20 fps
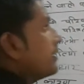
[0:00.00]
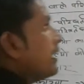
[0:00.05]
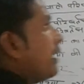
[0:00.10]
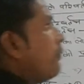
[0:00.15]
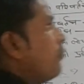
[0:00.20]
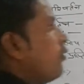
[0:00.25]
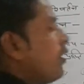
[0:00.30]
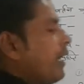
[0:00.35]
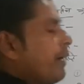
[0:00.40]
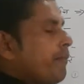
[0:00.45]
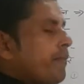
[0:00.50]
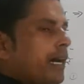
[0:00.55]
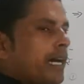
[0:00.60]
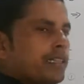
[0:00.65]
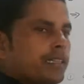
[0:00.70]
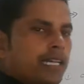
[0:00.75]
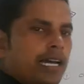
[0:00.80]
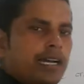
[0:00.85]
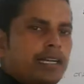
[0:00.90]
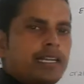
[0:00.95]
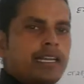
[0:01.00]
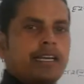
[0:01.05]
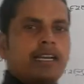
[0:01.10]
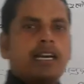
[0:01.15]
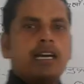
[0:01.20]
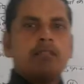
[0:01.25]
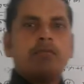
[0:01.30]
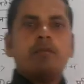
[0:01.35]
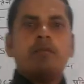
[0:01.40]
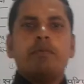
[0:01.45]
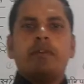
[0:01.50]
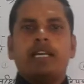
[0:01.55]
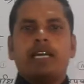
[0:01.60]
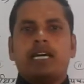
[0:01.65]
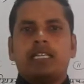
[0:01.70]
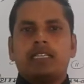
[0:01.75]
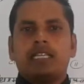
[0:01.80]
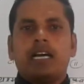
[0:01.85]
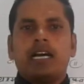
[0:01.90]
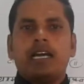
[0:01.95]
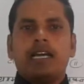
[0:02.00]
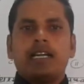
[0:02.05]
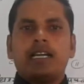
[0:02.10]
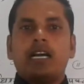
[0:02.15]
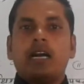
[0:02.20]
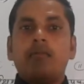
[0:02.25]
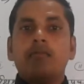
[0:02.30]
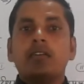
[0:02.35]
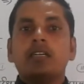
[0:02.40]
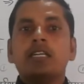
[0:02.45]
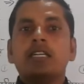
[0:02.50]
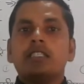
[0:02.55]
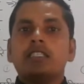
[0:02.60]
जब वह माता के गर्भ में आता है कब